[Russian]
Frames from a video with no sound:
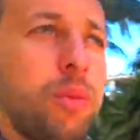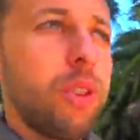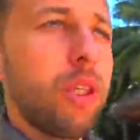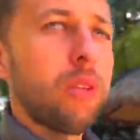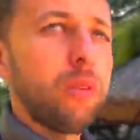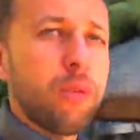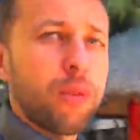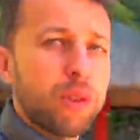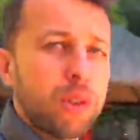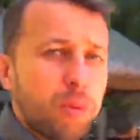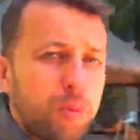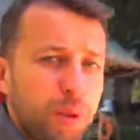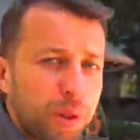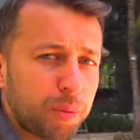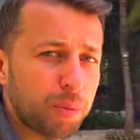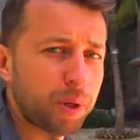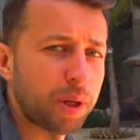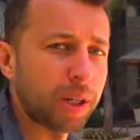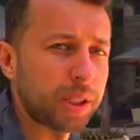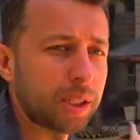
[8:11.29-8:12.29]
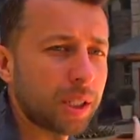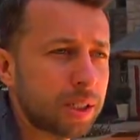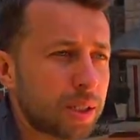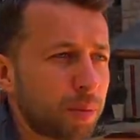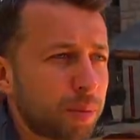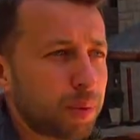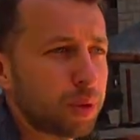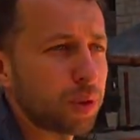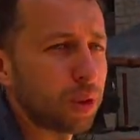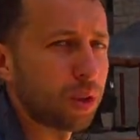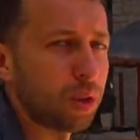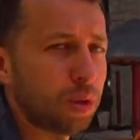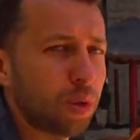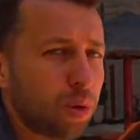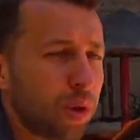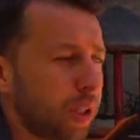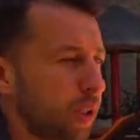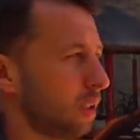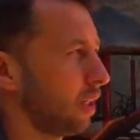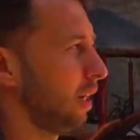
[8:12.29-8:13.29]
взять велосипед, покататься по
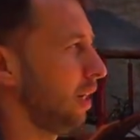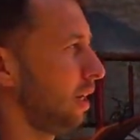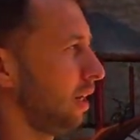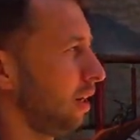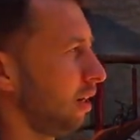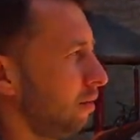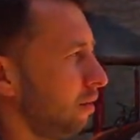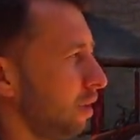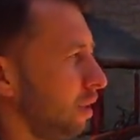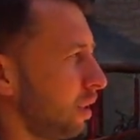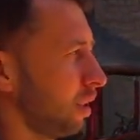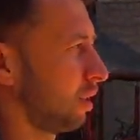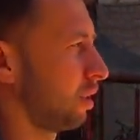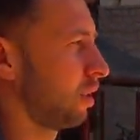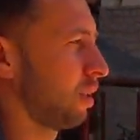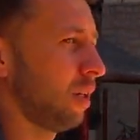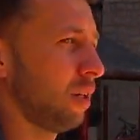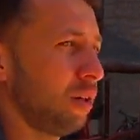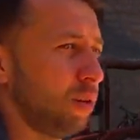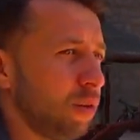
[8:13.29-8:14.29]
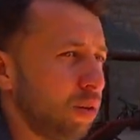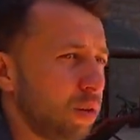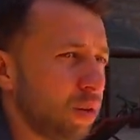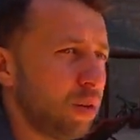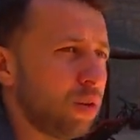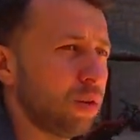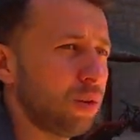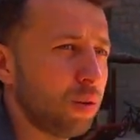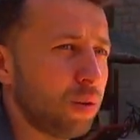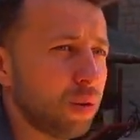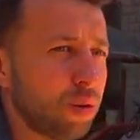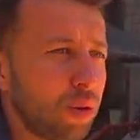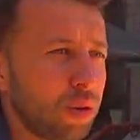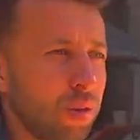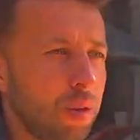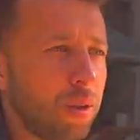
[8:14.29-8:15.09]
территории отеля или выехать за ее территорию.